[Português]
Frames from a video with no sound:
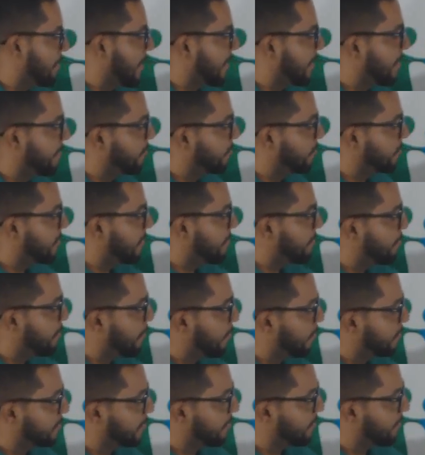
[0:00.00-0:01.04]
para que você
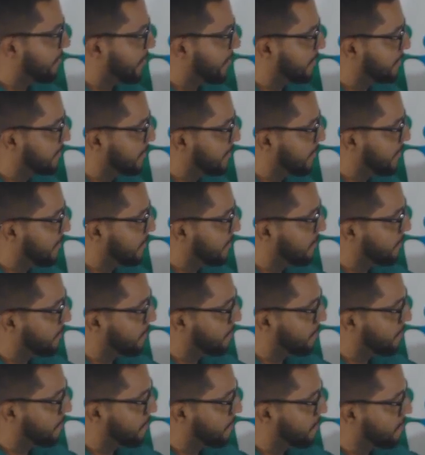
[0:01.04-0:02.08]
possa
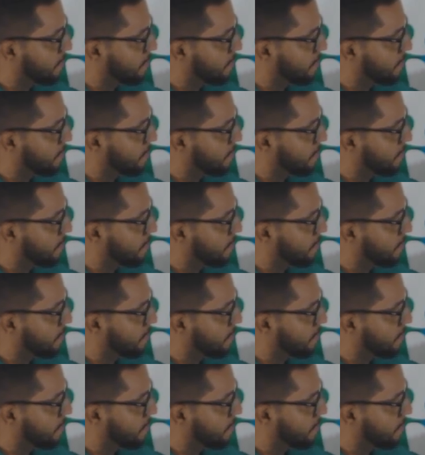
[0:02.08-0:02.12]
fazer